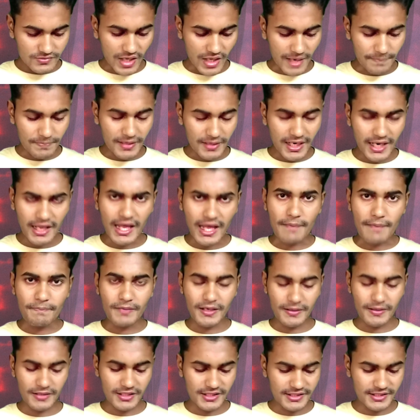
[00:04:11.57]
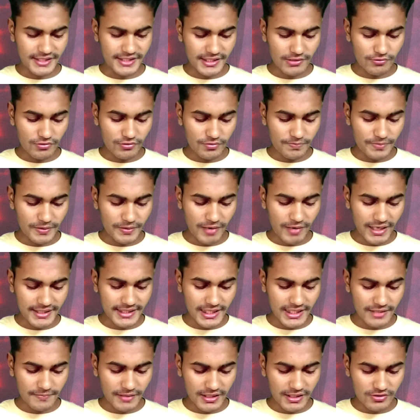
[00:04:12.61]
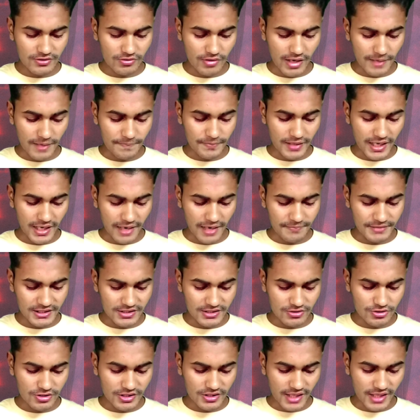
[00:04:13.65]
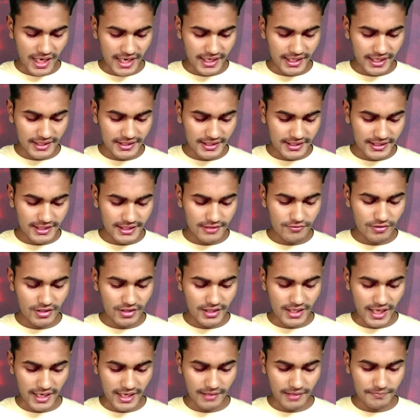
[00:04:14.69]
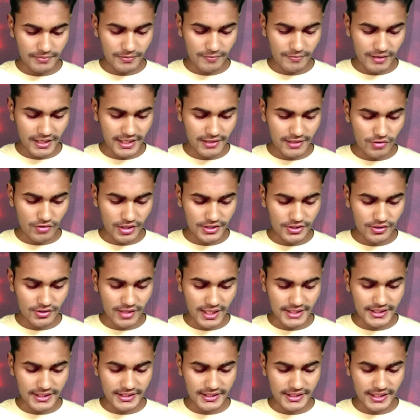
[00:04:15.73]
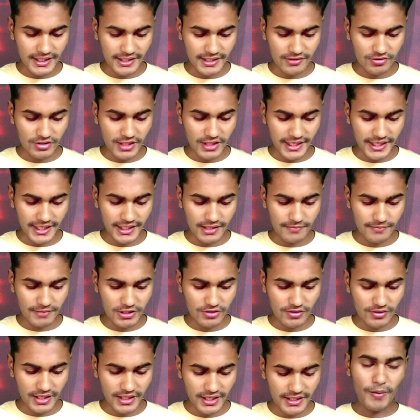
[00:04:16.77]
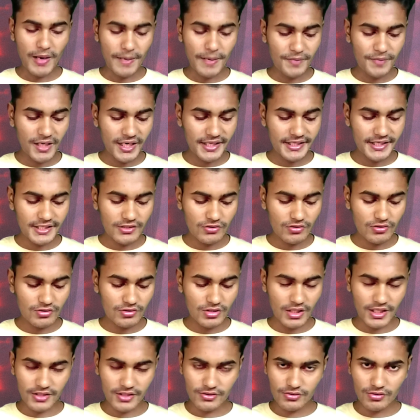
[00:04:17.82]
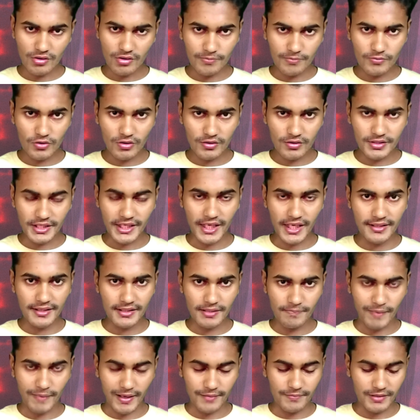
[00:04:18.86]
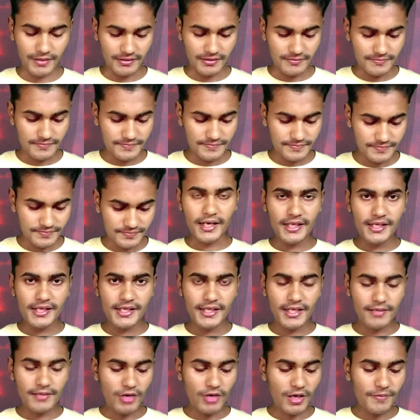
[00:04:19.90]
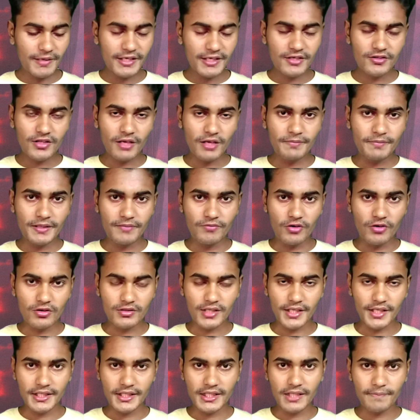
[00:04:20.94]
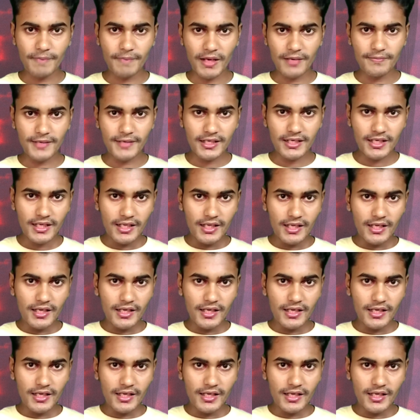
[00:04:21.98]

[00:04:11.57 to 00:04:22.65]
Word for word: তো আপনারা আপনার যে কোনো বিভাগ দেখবেন তো আপনার আমি যদি ঢাকাতে ক্লিক করে ঢাকা বিভাগের কয়জন আছে সেটা কিন্তু দেখিয়ে দেবে তো এভাবে আপনারা কিন্তু সবগুলো দেখে নিতে পারবেন আর এভাবে কিন্তু আপনি ভোটটা দিতে পারবেন